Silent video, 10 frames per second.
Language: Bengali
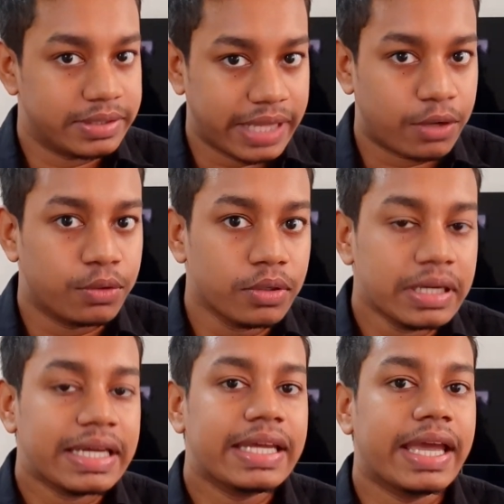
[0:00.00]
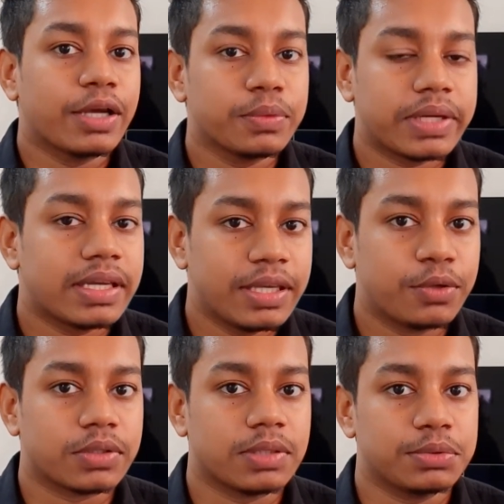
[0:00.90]
দেখো এখানে তোমাকে কী
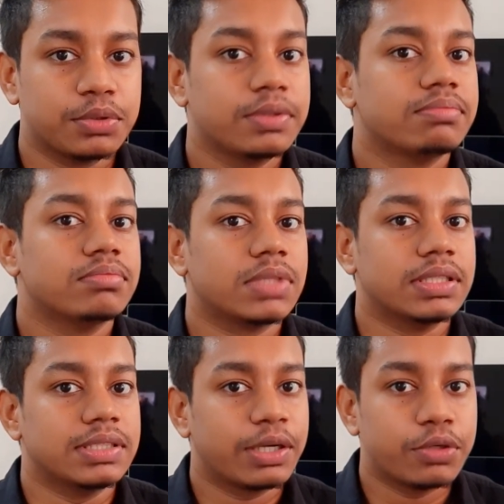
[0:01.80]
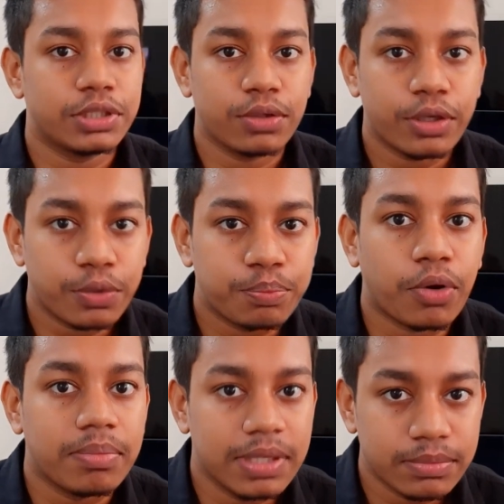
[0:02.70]
করতে হবে যদি মানে যে কোয়েশ্চেনগুলো একটু
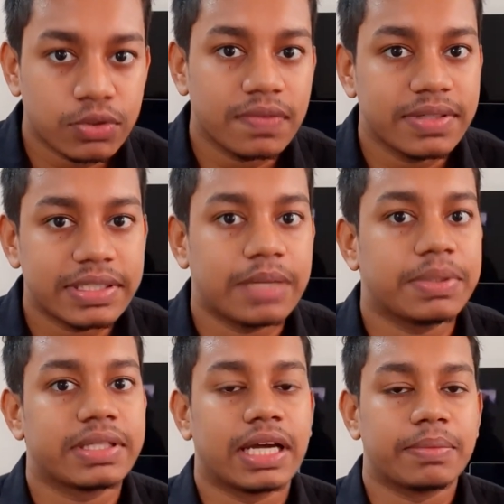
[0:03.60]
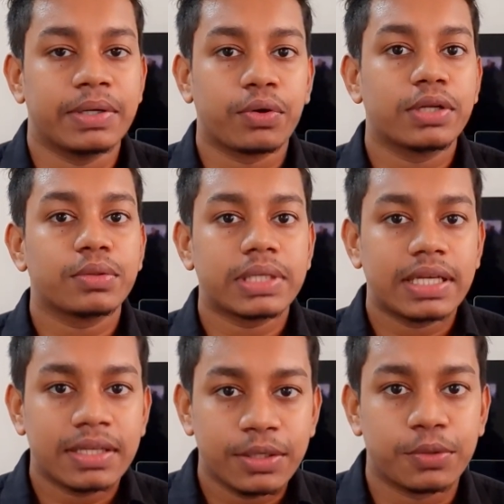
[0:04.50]
প্রবলেম সলভিং টাইপের থাকবে ওখানে তোমাকে
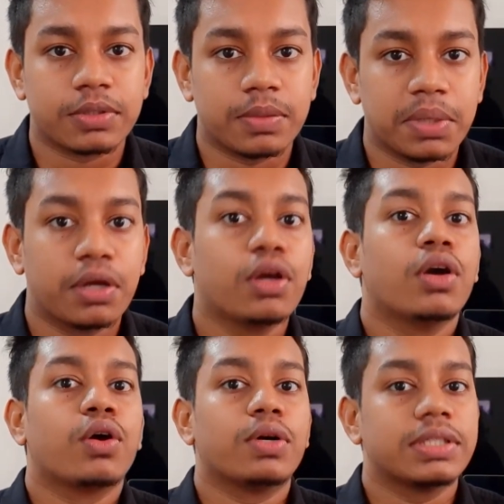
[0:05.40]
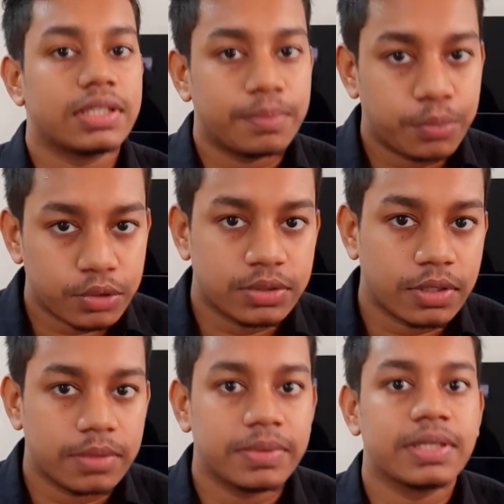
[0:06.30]
কী করতে হবে কোয়েশ্চেনটা পড়তে
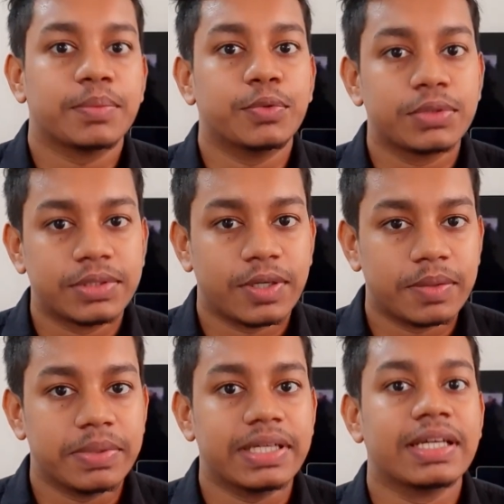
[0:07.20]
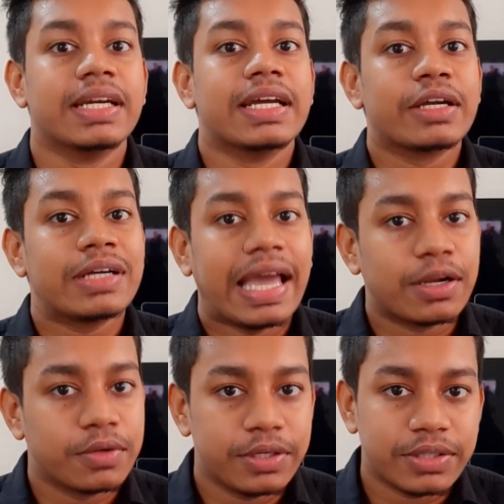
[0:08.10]
হবে বুঝতে হবে
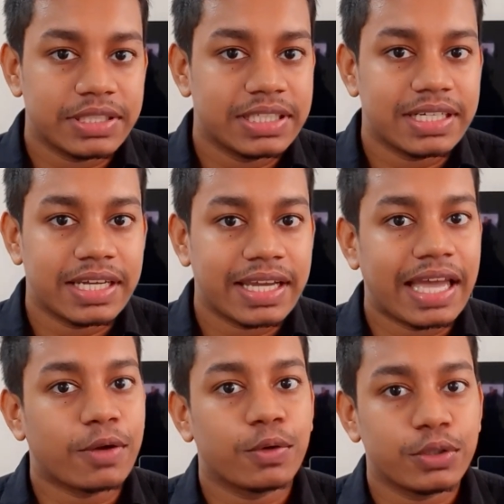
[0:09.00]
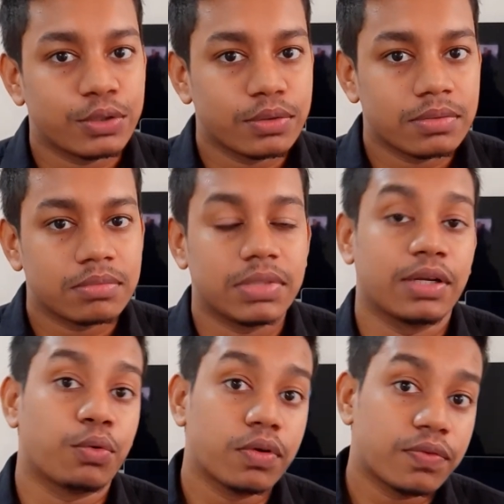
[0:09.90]
ক্যালকুলেটরে সেটাকে ক্যালকুলেশন
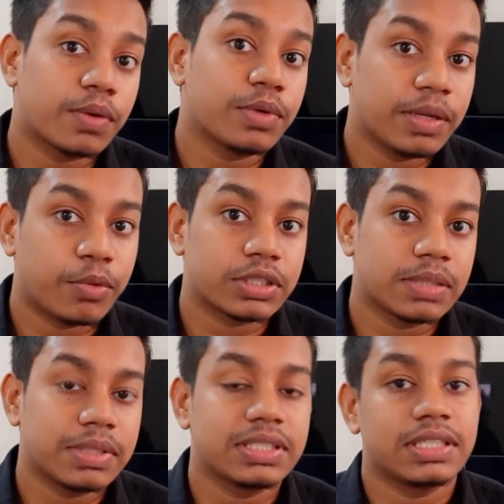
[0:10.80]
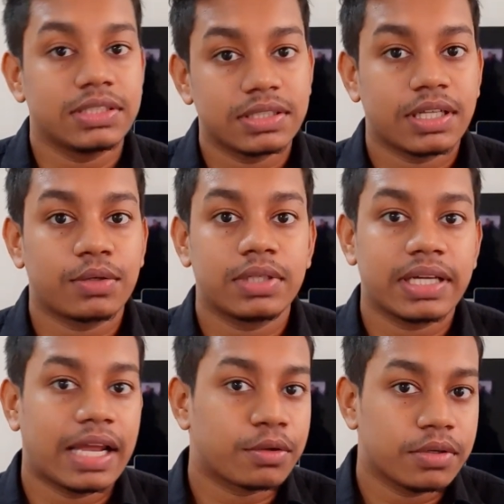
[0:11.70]
মানে কোন ফর্মুলায় বসাবা সেটা চিন্তা করে
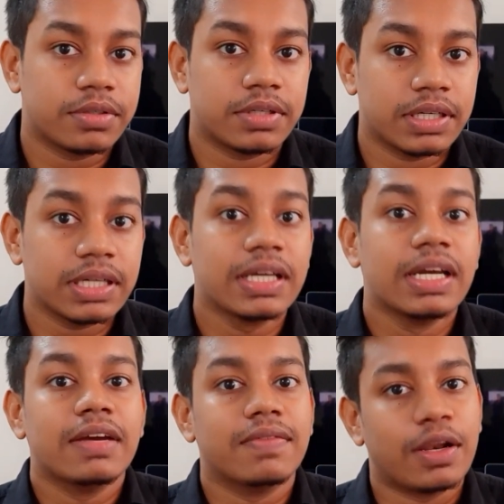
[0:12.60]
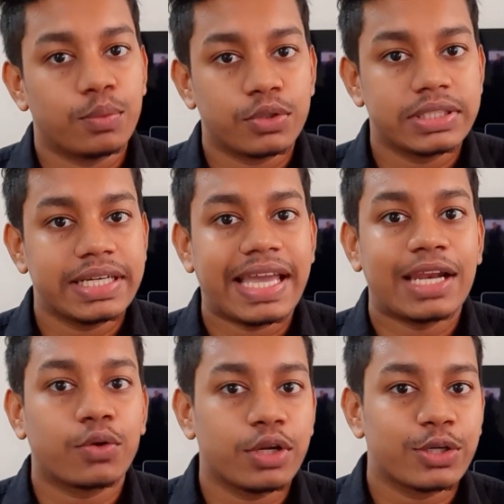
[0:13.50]
ক্যালকুলেটরে ভ্যালু বসে
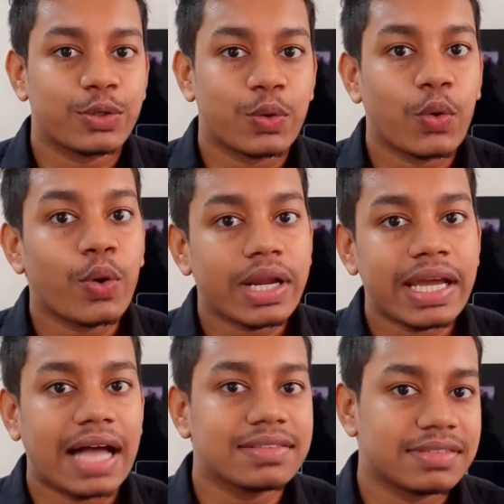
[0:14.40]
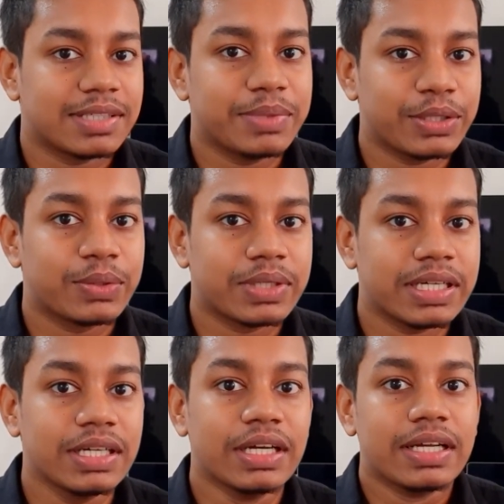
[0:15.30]
ক্যালকুলেট করে আনসার বের করে
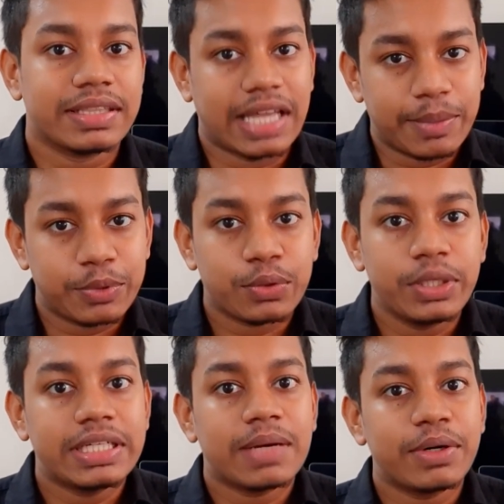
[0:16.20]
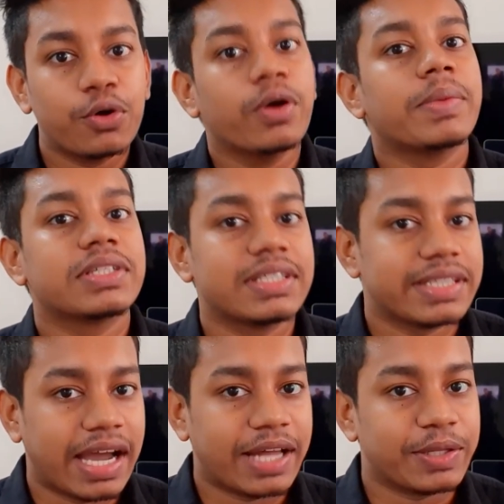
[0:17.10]
তারপর ওইটা আবার ওই মাসিটে
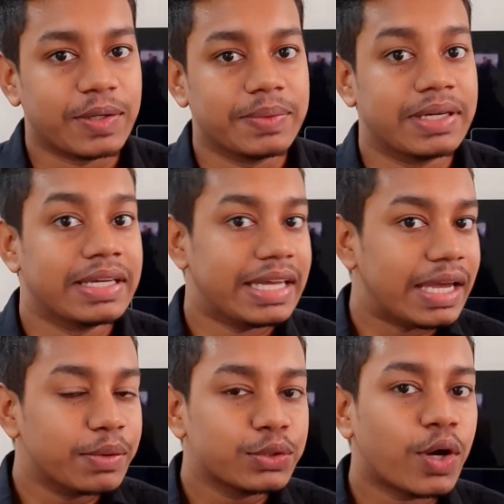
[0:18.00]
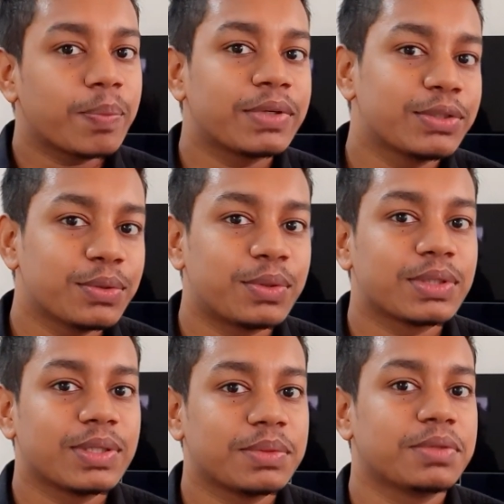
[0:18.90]
দাগাতে হবে এবং সব কিছু
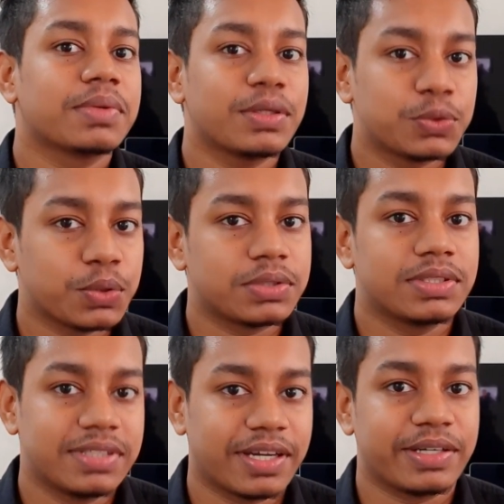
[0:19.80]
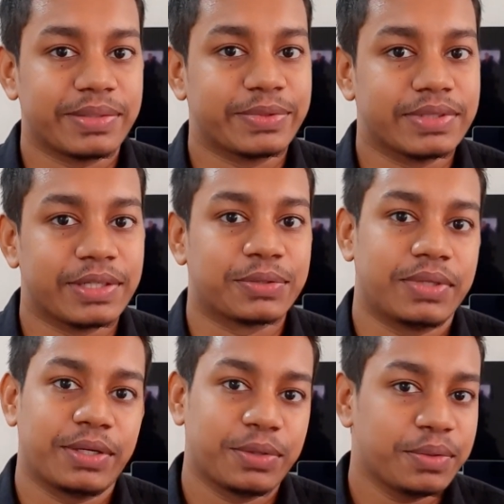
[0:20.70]
করতে হবে তোমাকে ছত্রিশ সেকেন্ডের মধ্যে সো
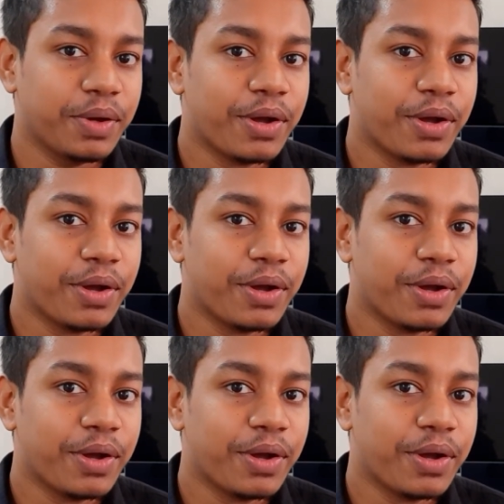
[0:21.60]
এটা কিন্তু